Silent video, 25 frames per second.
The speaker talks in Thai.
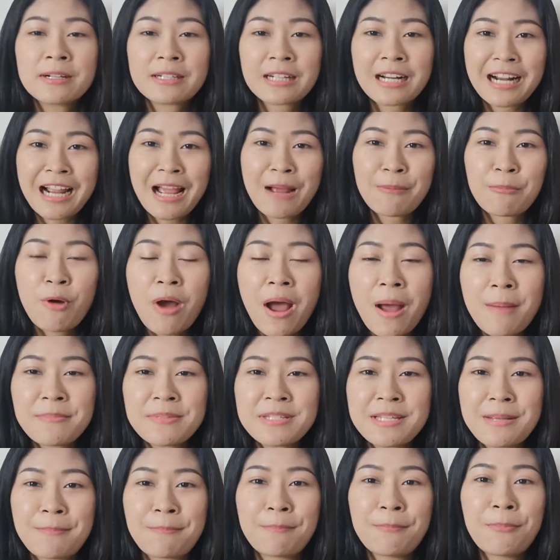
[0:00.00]
ระงับความ
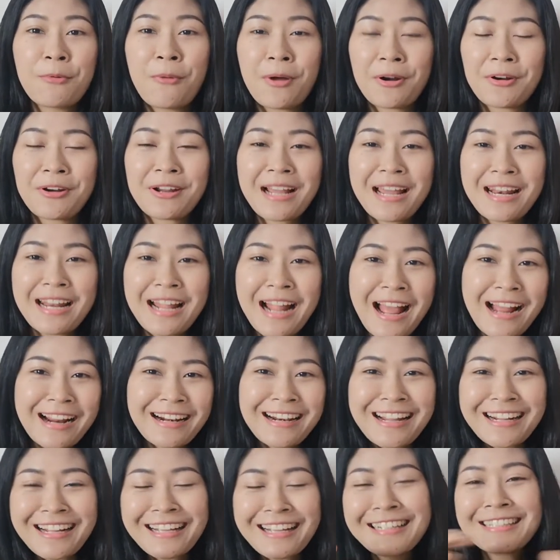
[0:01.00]
เจ็บปวดด้วยกันนะคะ
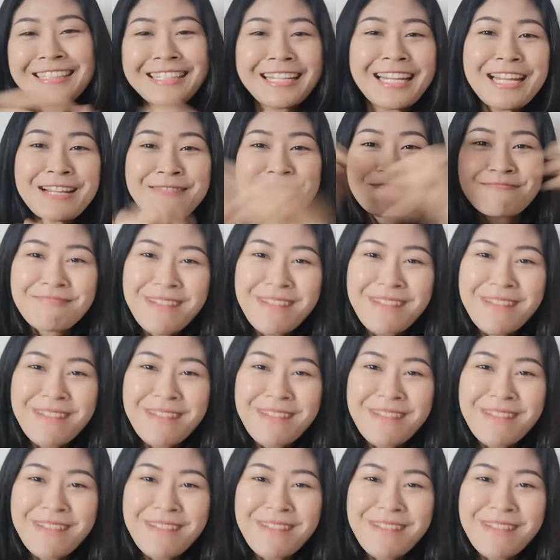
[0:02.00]
นั่นก็คือทีม